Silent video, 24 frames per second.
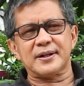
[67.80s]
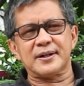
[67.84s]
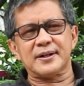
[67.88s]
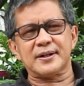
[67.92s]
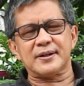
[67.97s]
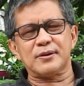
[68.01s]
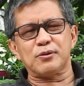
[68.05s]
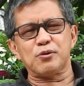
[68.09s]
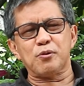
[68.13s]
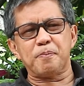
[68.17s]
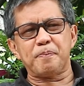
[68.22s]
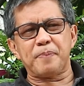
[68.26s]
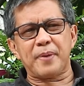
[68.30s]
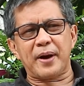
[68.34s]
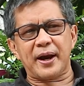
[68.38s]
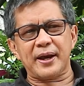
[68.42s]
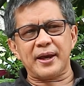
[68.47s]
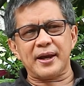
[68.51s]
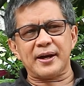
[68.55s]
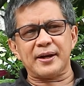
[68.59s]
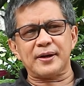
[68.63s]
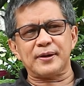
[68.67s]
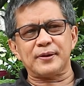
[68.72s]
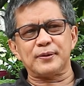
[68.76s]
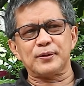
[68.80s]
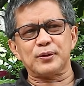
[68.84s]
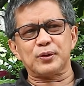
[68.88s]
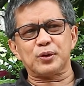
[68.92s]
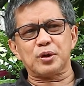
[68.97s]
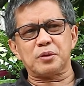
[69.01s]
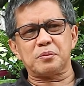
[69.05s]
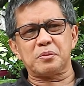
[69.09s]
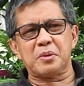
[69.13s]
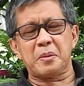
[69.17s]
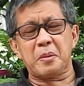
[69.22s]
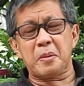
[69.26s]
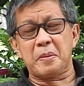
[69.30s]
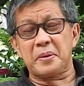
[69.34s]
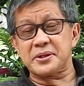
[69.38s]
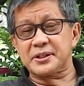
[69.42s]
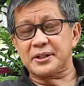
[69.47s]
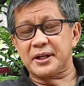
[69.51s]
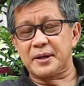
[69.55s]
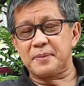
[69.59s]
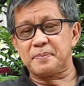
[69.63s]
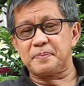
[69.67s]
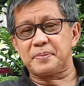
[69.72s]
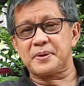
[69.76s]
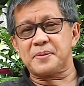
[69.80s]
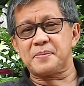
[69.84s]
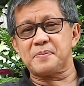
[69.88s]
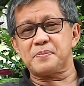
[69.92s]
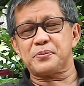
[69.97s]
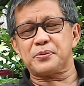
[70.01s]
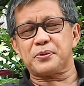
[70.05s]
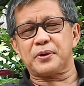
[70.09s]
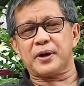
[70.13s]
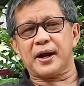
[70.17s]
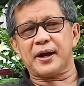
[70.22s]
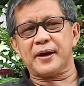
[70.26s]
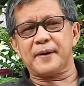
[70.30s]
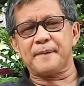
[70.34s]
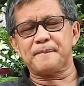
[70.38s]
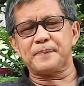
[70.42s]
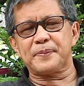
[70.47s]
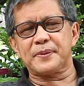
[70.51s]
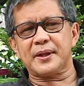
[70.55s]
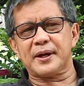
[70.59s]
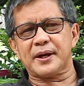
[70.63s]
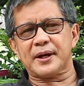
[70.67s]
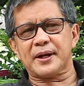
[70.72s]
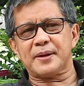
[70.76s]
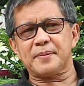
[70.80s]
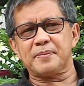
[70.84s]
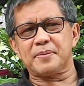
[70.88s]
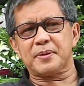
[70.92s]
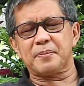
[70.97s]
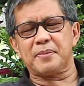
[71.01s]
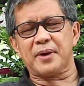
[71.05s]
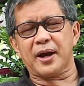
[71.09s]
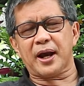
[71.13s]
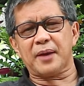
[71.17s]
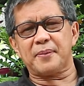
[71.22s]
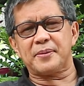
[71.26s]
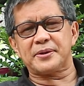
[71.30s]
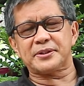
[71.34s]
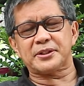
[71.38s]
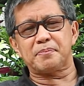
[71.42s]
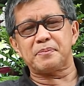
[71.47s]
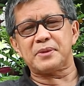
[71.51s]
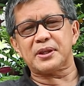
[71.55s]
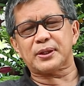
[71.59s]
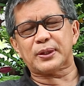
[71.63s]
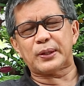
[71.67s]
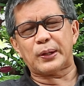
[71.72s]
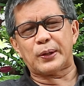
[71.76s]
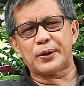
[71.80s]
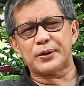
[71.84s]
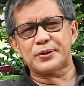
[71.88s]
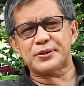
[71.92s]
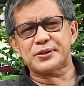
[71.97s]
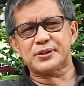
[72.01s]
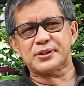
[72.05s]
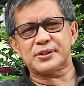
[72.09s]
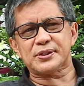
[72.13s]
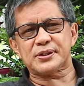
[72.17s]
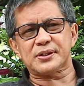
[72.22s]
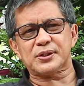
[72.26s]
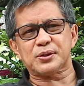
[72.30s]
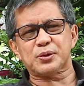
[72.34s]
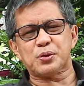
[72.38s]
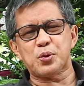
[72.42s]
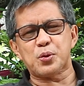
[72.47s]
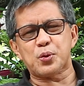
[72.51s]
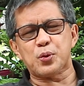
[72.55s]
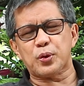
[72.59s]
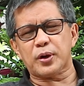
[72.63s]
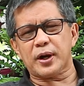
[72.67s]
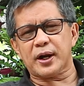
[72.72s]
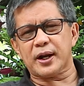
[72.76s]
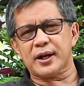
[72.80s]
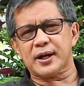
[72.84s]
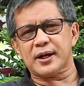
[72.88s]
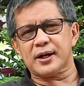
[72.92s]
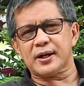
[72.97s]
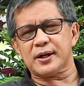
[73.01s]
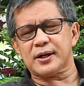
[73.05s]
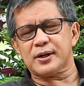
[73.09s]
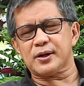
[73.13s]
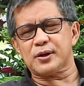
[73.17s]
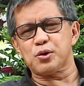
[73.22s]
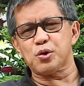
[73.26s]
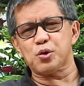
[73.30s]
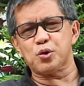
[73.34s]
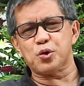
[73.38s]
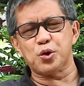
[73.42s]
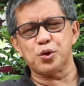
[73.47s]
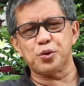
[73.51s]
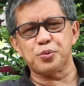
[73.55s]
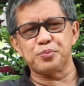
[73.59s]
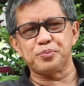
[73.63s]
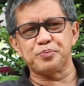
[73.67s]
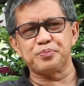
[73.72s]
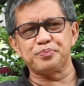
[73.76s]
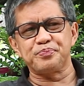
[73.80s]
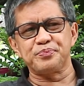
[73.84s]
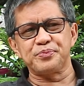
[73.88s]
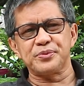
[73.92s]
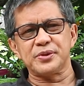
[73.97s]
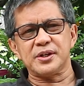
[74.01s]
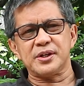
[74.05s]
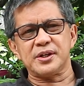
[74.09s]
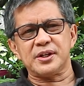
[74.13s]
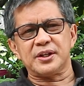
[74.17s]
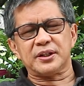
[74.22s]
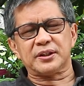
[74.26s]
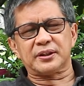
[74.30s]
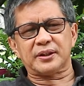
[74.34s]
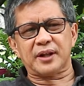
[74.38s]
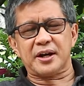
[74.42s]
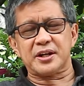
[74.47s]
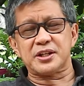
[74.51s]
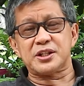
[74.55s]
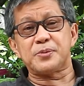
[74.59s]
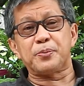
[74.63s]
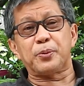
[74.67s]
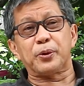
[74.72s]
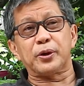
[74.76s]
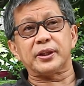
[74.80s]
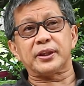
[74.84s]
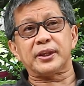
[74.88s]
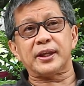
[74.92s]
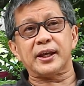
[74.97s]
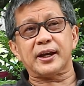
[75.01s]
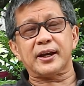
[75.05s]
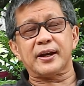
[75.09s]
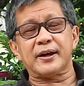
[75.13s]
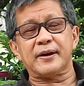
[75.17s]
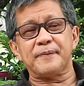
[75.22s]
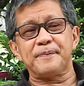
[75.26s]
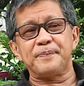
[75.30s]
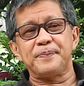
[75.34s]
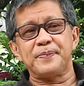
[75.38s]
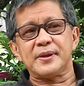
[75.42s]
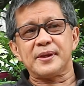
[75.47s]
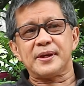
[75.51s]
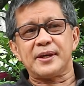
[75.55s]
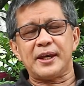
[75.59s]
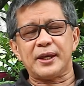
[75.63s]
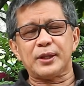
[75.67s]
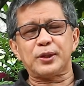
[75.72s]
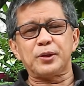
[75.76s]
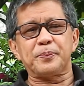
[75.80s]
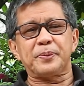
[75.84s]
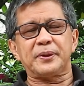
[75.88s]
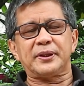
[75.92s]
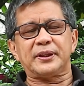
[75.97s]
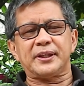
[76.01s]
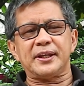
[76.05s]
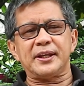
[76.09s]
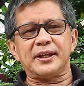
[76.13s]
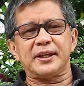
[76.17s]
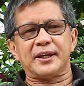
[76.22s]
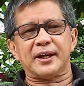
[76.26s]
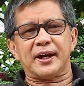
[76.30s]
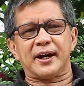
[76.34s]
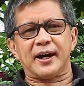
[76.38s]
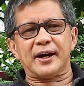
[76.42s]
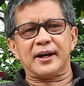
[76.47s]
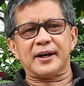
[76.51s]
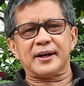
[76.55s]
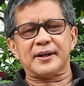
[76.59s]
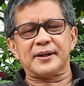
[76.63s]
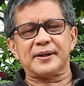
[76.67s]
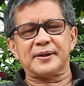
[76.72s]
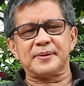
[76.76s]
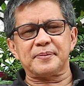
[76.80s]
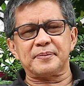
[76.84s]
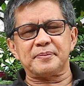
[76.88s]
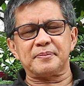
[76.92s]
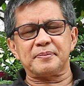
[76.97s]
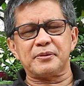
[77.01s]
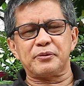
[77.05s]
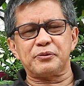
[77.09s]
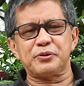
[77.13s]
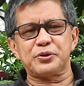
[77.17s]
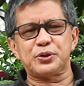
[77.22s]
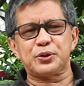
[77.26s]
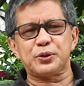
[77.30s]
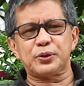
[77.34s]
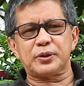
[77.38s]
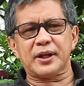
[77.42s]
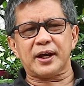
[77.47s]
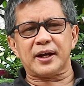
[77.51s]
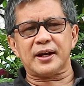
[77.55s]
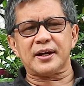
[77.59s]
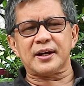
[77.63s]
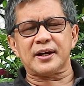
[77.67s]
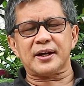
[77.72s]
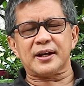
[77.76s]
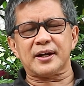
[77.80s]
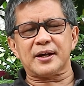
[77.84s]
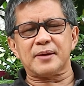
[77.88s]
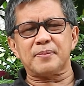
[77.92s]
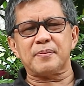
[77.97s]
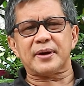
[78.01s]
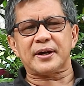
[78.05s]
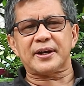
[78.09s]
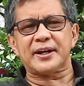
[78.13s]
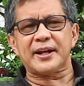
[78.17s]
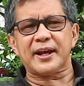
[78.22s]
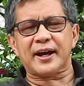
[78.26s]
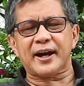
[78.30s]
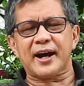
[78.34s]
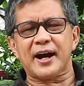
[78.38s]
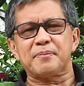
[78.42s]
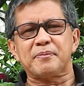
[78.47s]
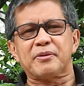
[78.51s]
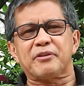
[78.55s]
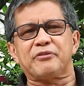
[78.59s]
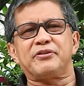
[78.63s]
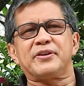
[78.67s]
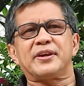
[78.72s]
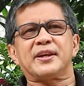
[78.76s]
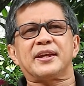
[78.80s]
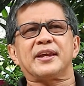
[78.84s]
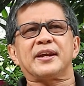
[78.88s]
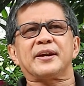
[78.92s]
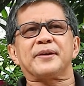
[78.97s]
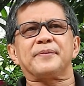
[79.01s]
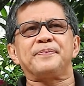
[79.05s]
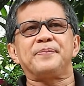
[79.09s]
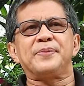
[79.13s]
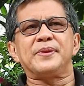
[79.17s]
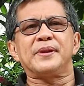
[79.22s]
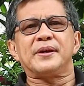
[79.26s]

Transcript: Eh, upaya untuk membebaskan perempuan dari berbagai macam mitos, kungkungan eh, hukum, tradisi politik. Itu pentingnya mewujudkan kemerdekaan berpikir.